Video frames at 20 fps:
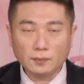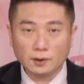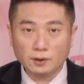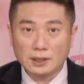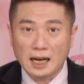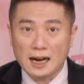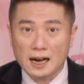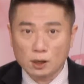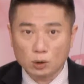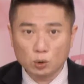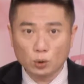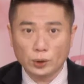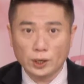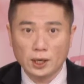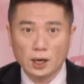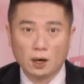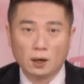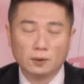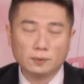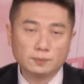大家注意
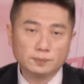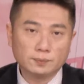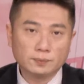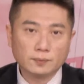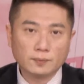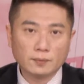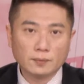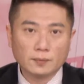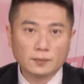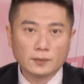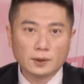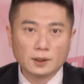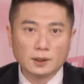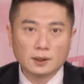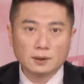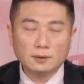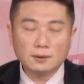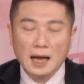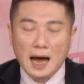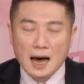哦，
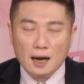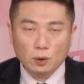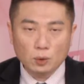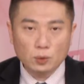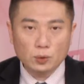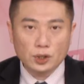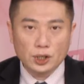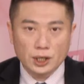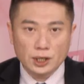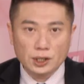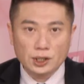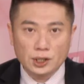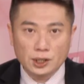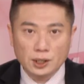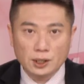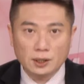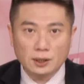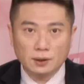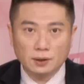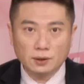大陆其
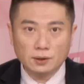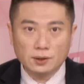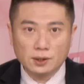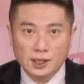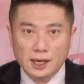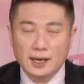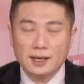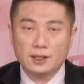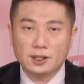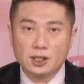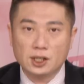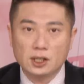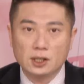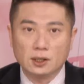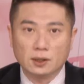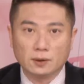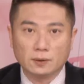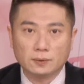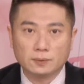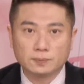实这一
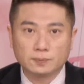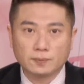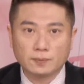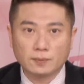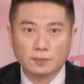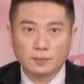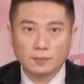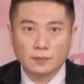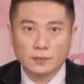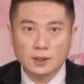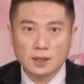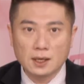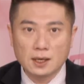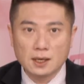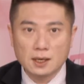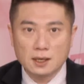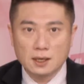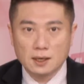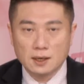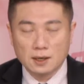次
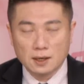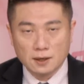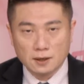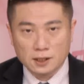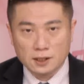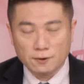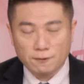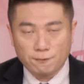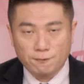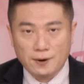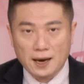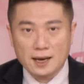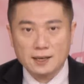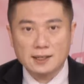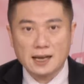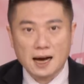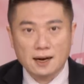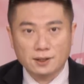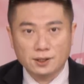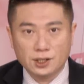是非
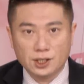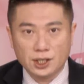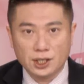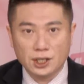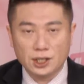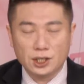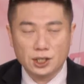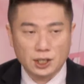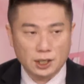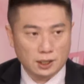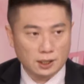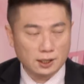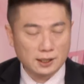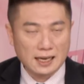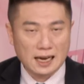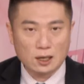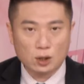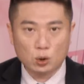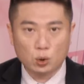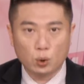常积极的
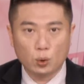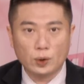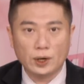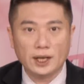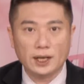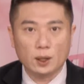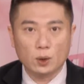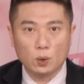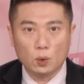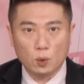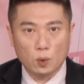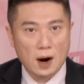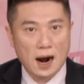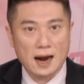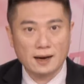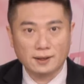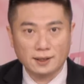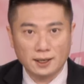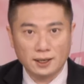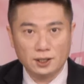在处理武
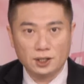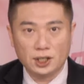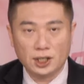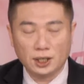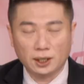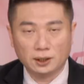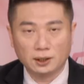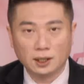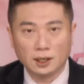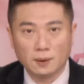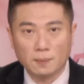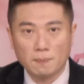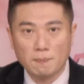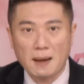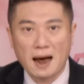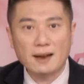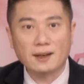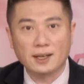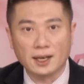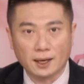汉疫情的
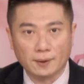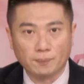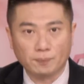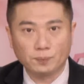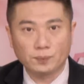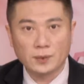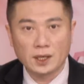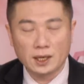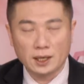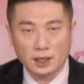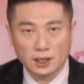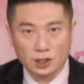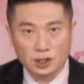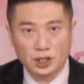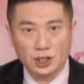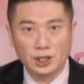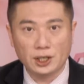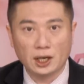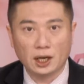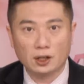蔓延，以
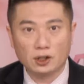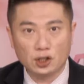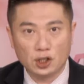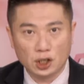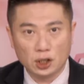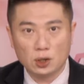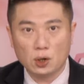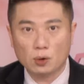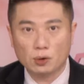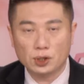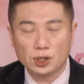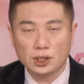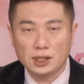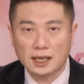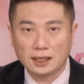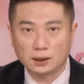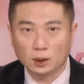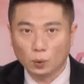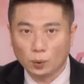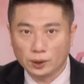及呢金融市
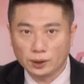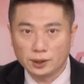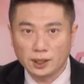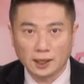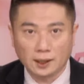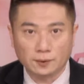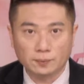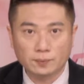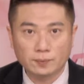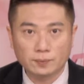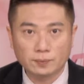场的稳定。